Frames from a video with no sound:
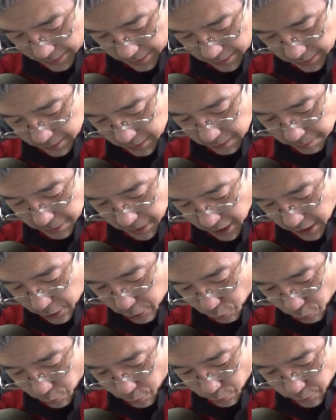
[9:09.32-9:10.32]
ただやっぱ仮
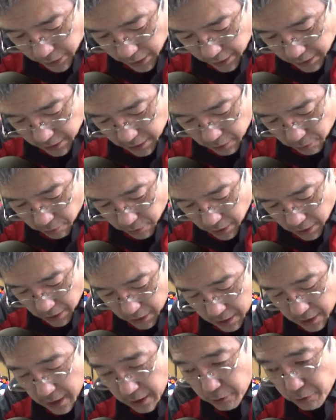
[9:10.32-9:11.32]
想校であったりと
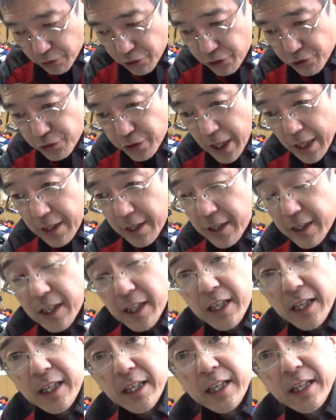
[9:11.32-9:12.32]
かあと10年
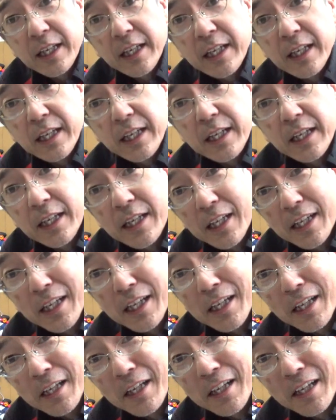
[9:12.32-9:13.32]

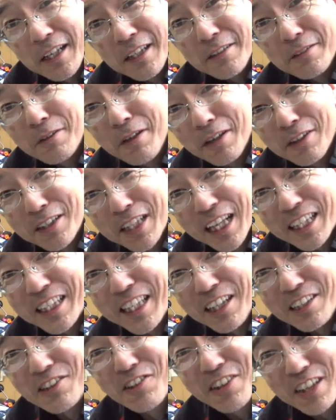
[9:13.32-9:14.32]

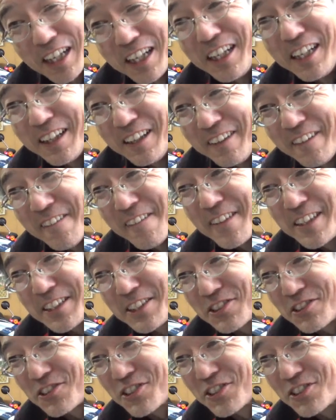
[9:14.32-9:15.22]
13